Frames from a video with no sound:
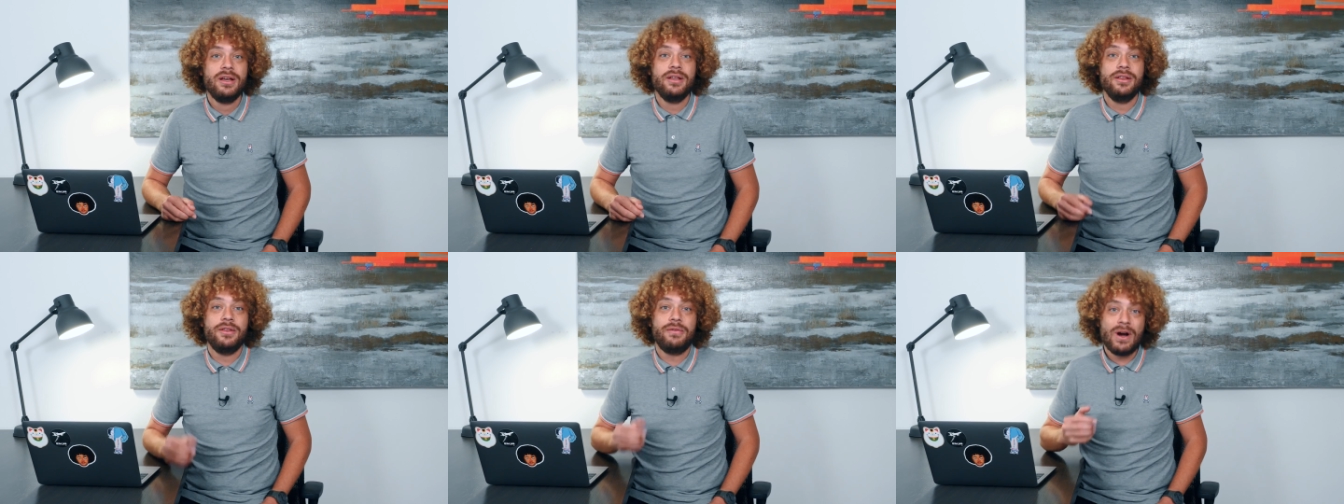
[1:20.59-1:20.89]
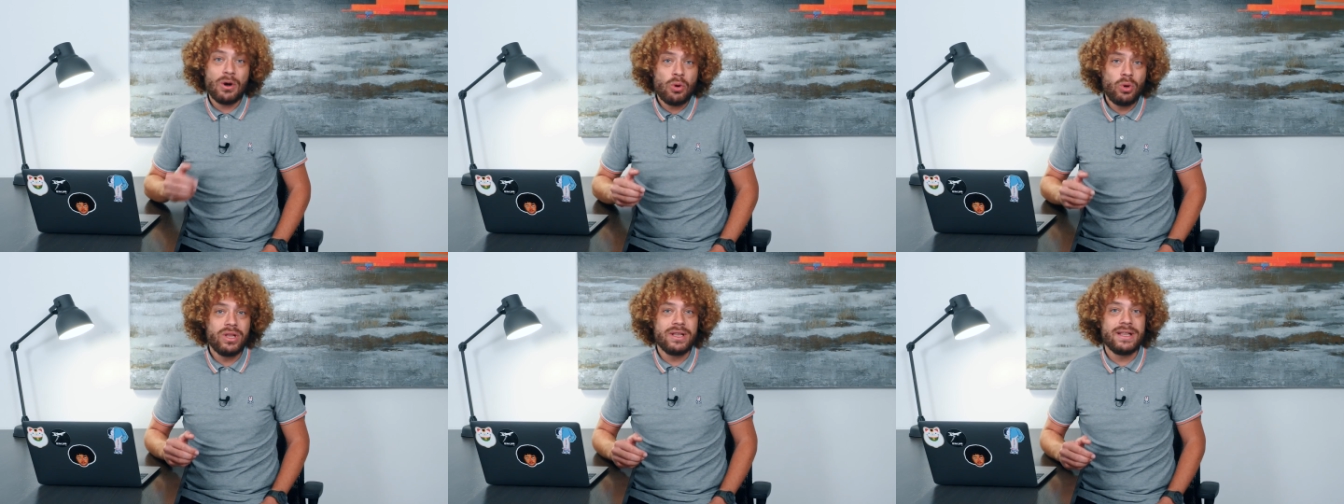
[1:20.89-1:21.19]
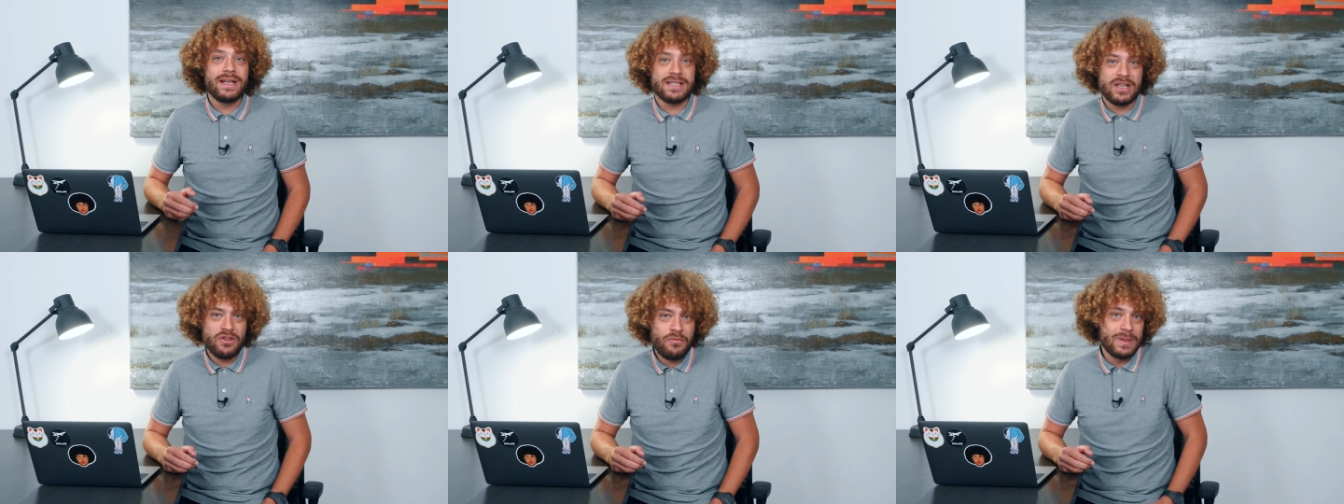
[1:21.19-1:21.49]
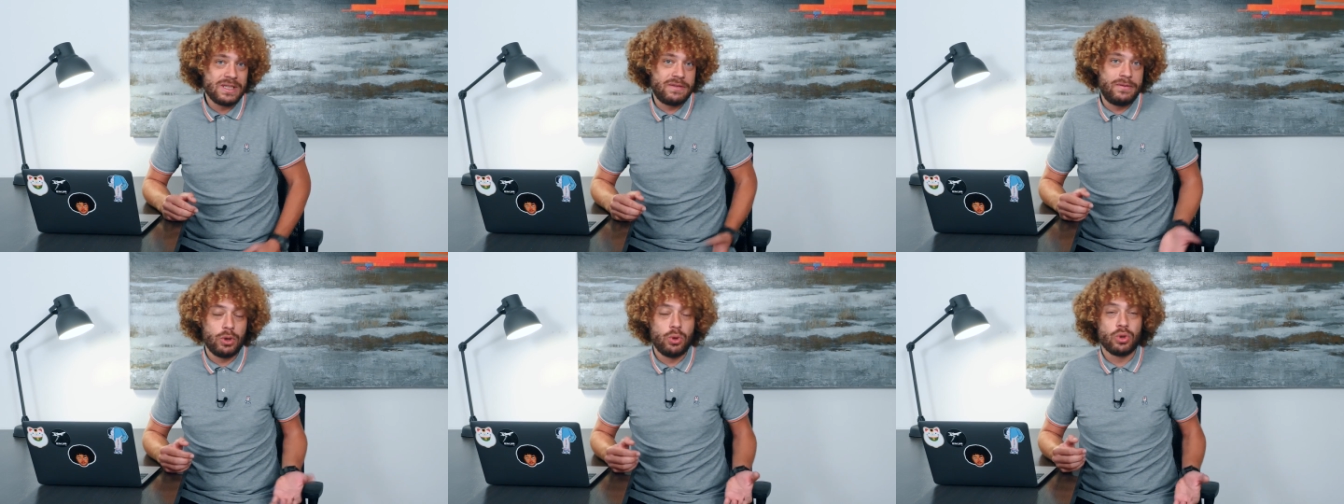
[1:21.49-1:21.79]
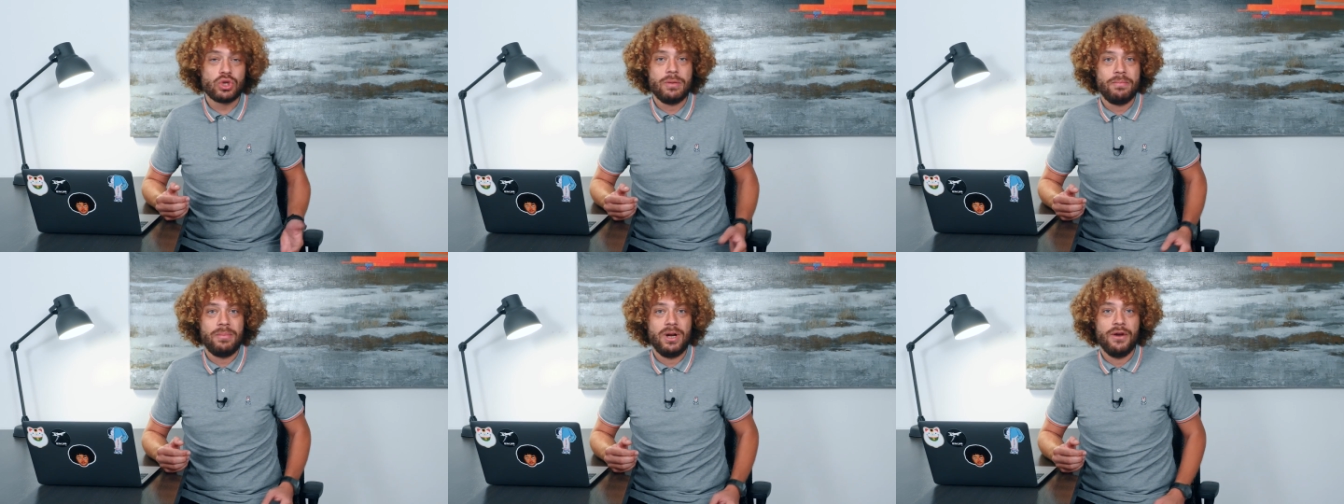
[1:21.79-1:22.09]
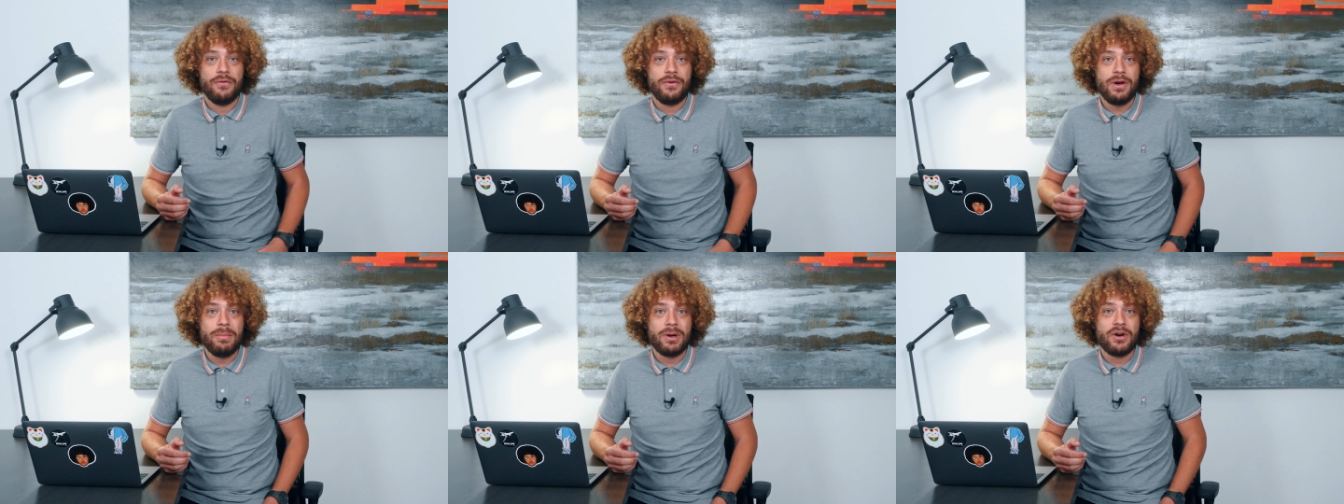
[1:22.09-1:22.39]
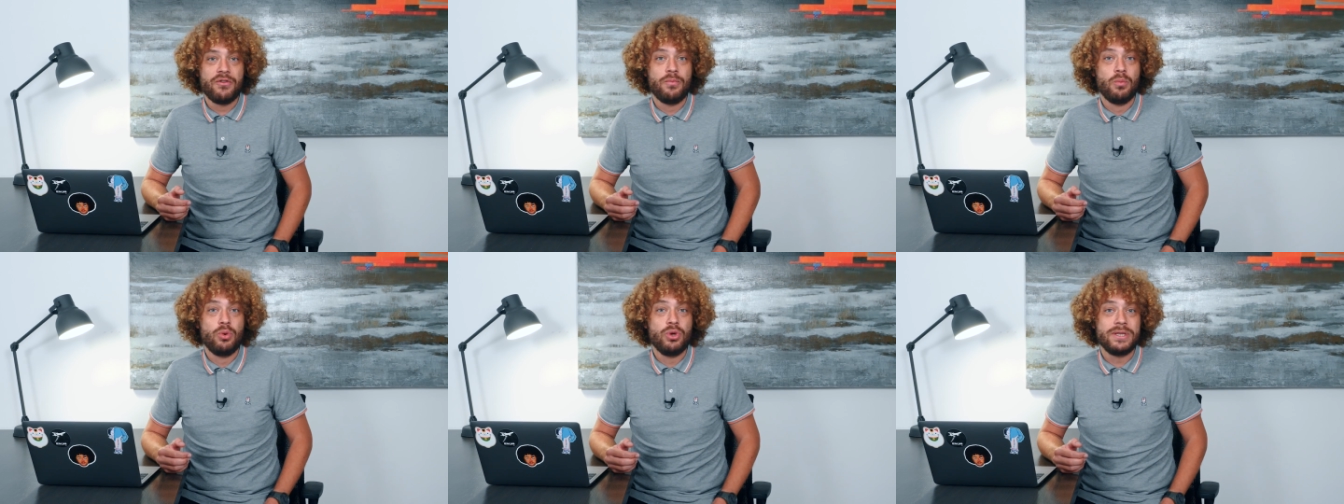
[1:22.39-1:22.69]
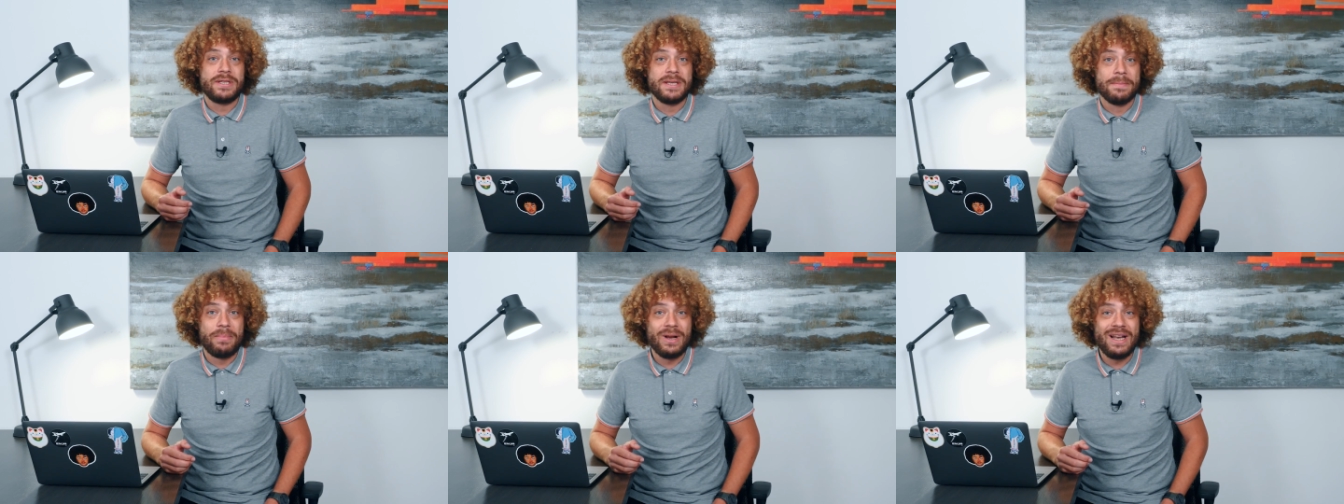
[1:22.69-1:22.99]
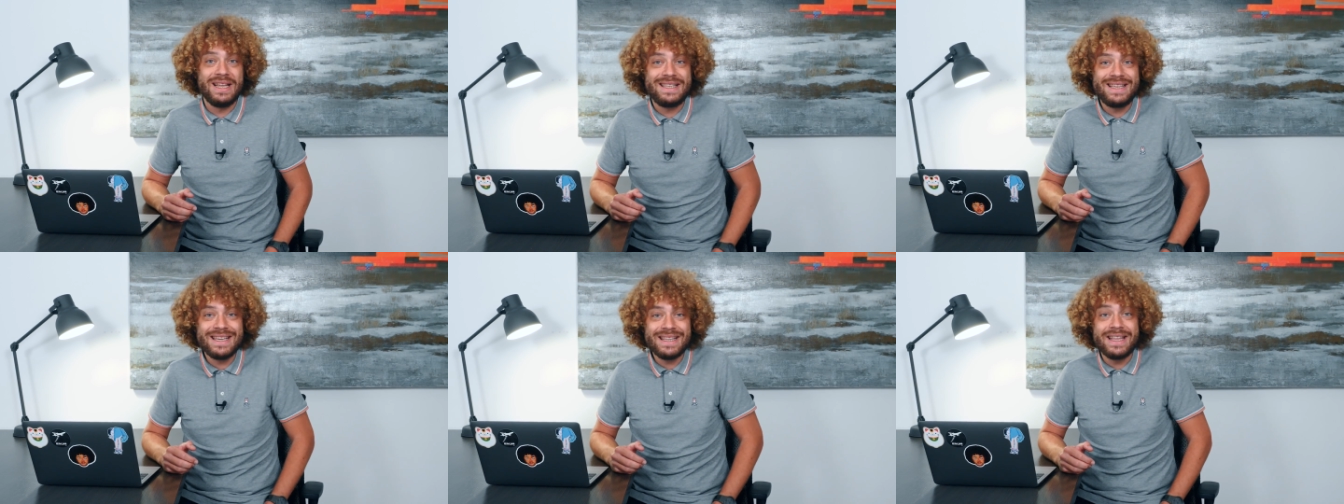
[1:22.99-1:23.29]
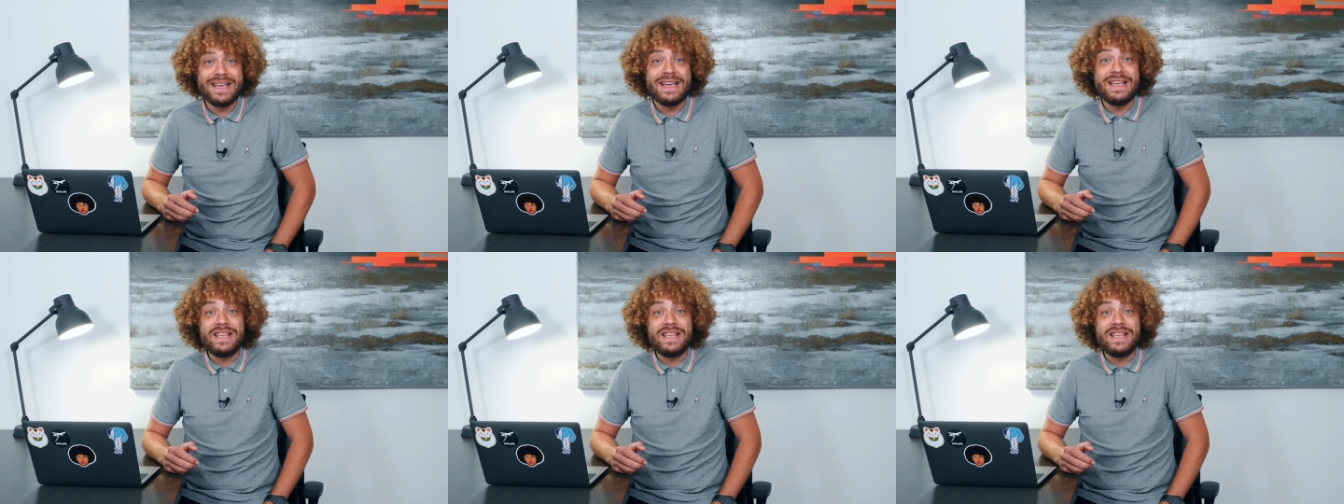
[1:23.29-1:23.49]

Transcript: Два года назад в Москве тоже были выборы в муниципалитеты,